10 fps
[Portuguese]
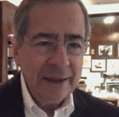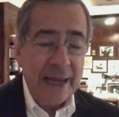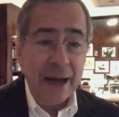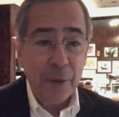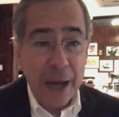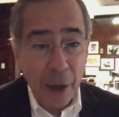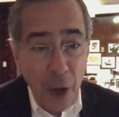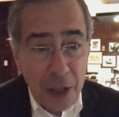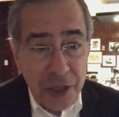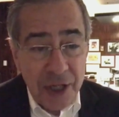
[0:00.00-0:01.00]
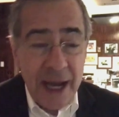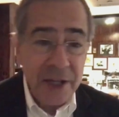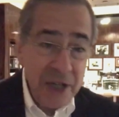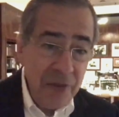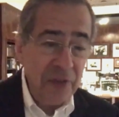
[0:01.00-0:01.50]
Dar o calote na
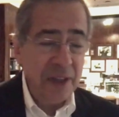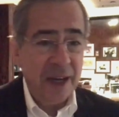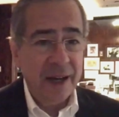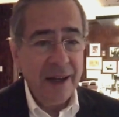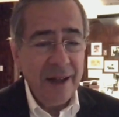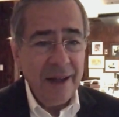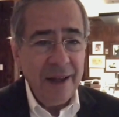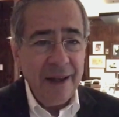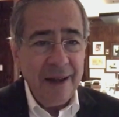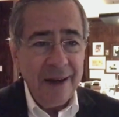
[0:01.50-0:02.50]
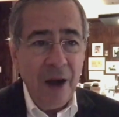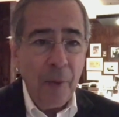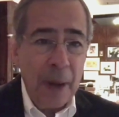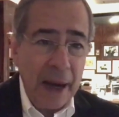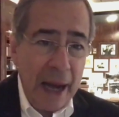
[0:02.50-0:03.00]
dívida.
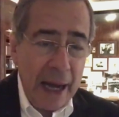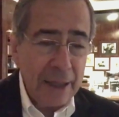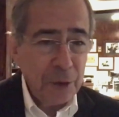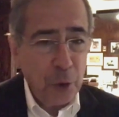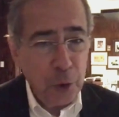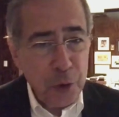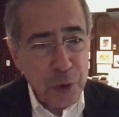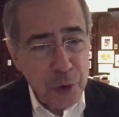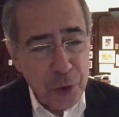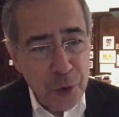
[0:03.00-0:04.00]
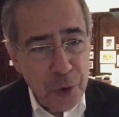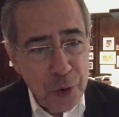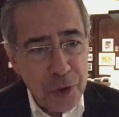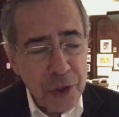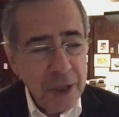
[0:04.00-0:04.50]
Não pagar todos os
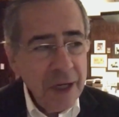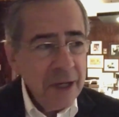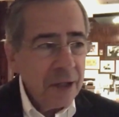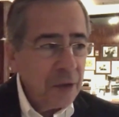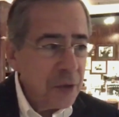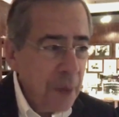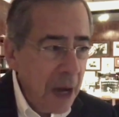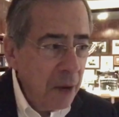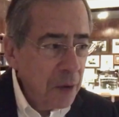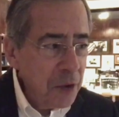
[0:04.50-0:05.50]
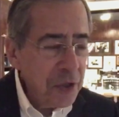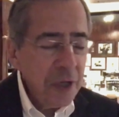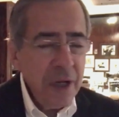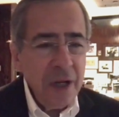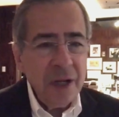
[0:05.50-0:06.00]
juros dos
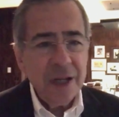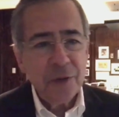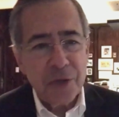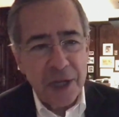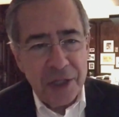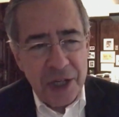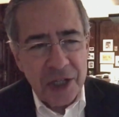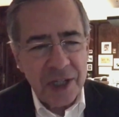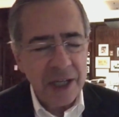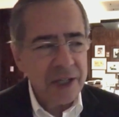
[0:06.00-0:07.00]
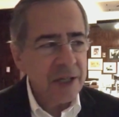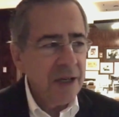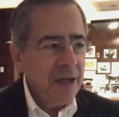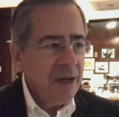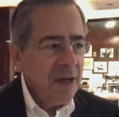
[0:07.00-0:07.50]
bancos e dos rentistas.